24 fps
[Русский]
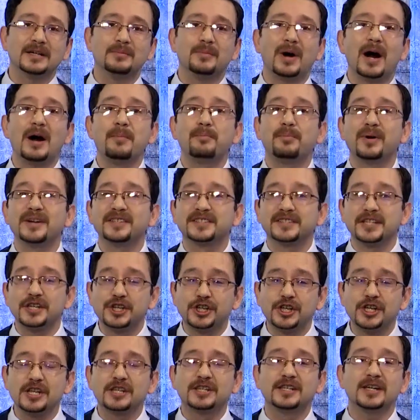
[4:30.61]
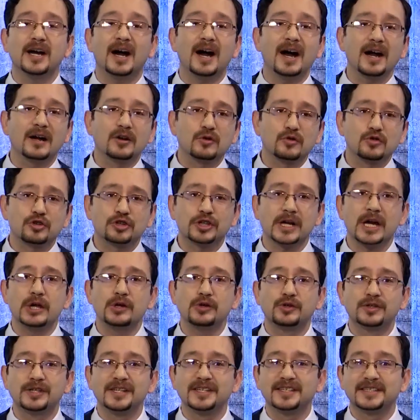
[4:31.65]
а по защите
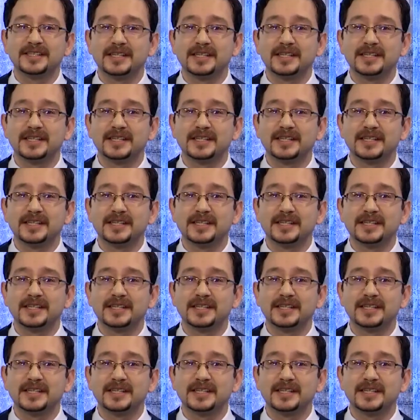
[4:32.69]
окружающей